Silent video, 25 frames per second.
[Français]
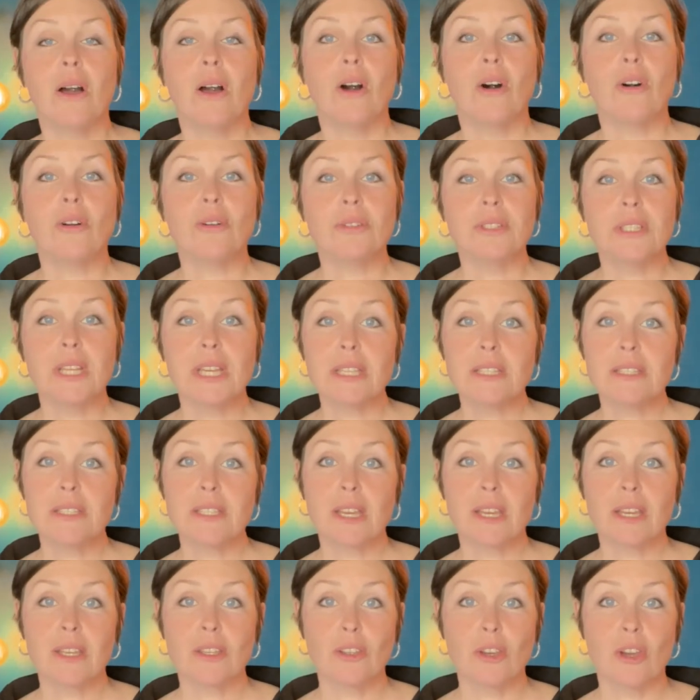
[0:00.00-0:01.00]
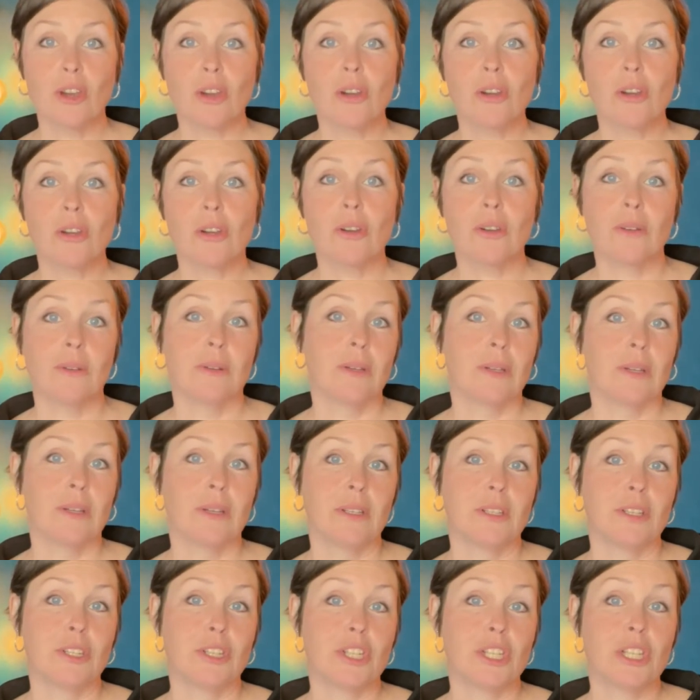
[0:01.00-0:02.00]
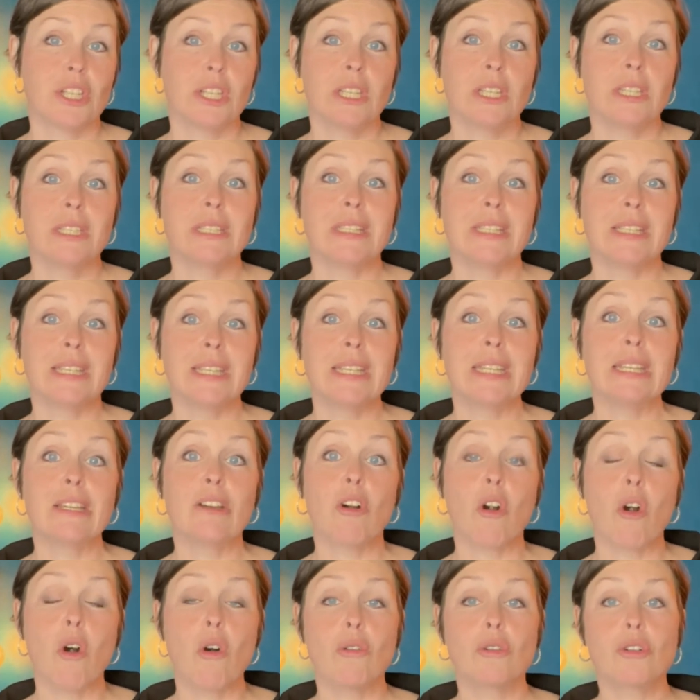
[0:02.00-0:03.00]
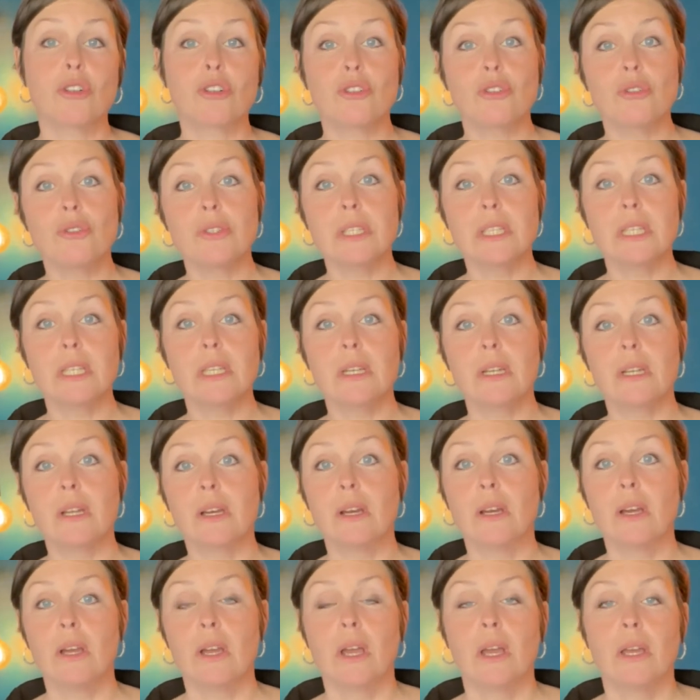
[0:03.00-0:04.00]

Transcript: En extérieur, j'ai des grands chenils